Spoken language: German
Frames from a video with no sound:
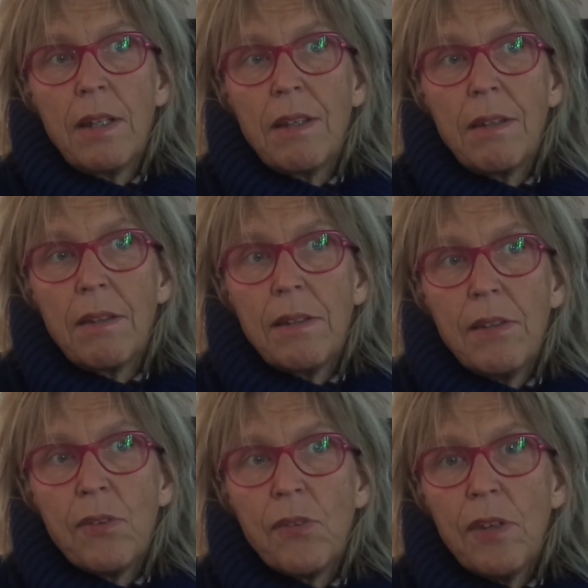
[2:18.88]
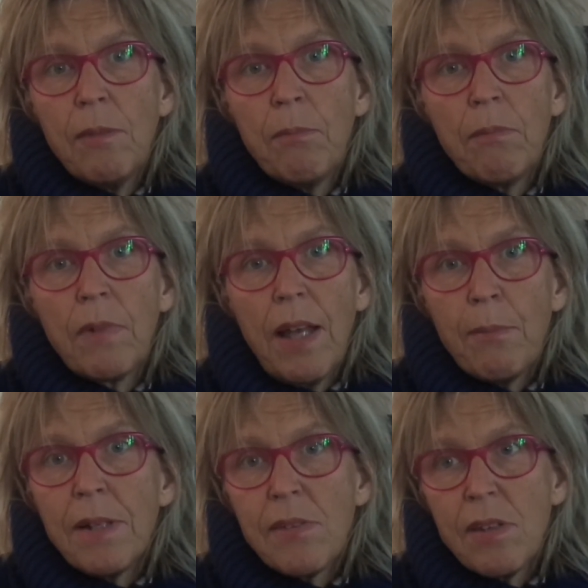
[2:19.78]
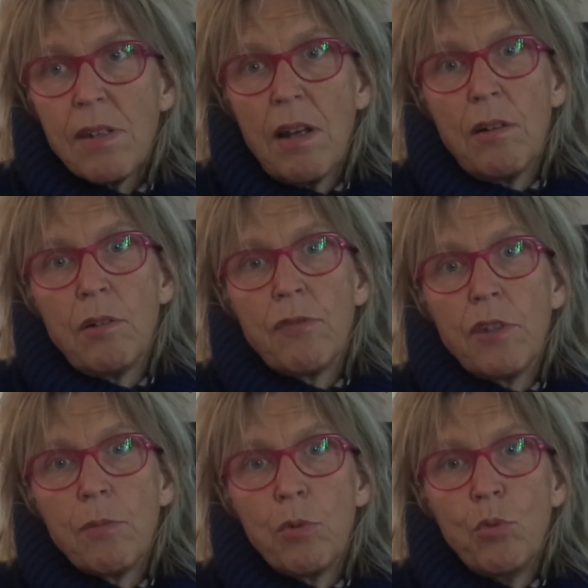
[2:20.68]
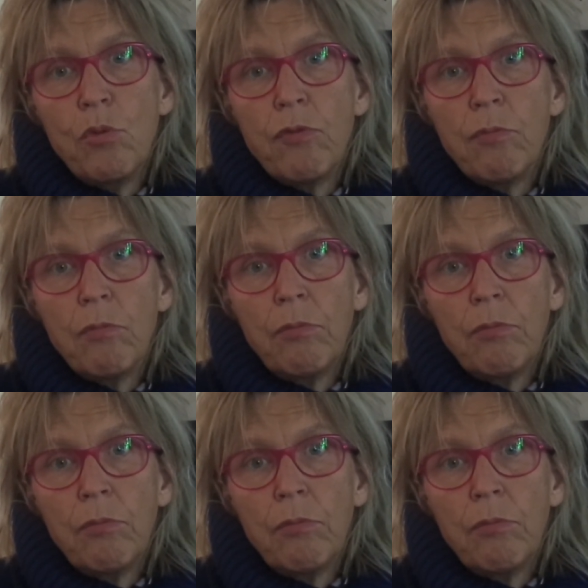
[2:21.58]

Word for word: äh, ist es eben, kann man sich darauf nicht berufen.